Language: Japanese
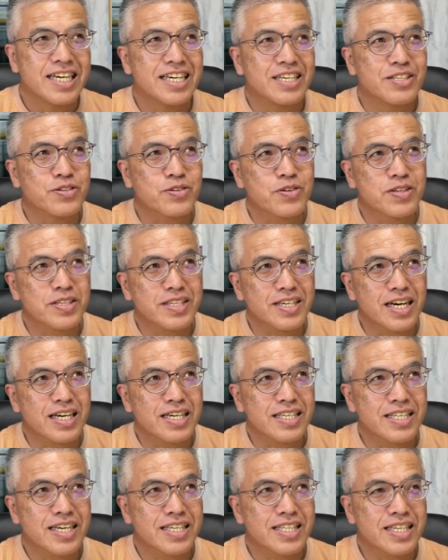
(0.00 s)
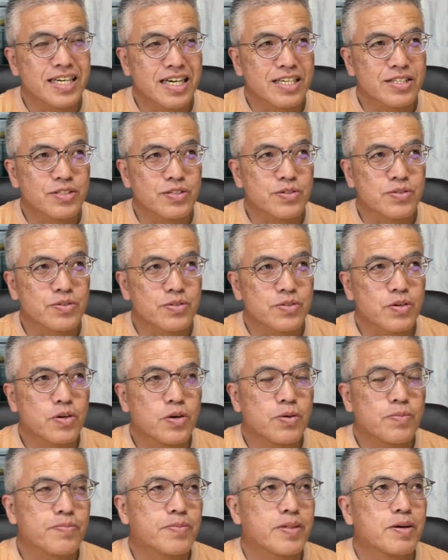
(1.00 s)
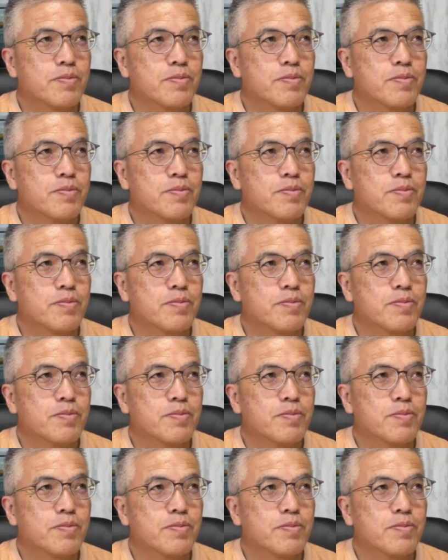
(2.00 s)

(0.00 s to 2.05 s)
どこに出かけていたかというと、